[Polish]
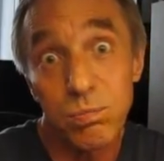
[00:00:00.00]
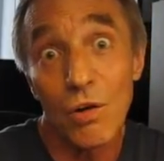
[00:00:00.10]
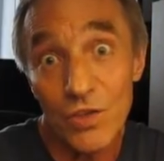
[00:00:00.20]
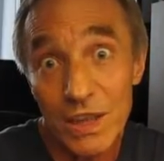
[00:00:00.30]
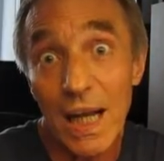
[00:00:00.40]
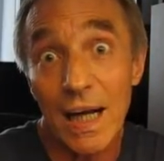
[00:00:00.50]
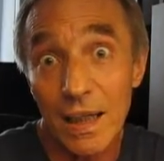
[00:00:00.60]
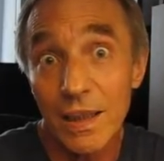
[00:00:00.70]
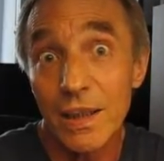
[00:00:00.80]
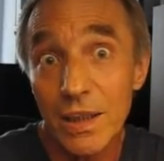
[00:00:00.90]

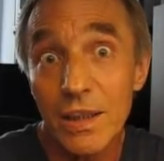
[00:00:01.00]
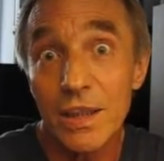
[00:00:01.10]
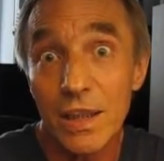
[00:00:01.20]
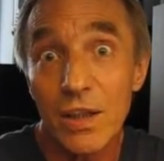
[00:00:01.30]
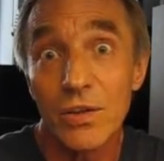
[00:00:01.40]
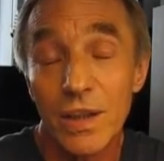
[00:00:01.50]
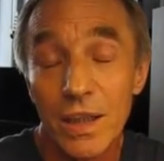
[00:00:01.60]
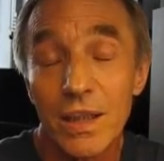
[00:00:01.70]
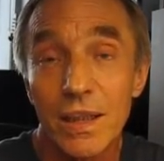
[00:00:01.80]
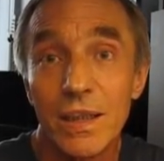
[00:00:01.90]
powstali i nigdy tego nie
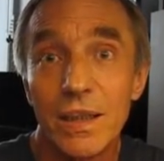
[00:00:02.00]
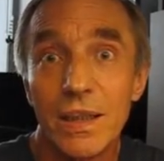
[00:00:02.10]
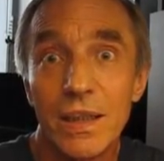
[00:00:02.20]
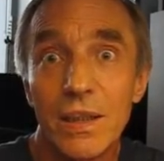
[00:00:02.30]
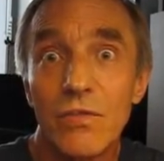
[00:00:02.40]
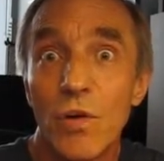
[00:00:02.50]
kryli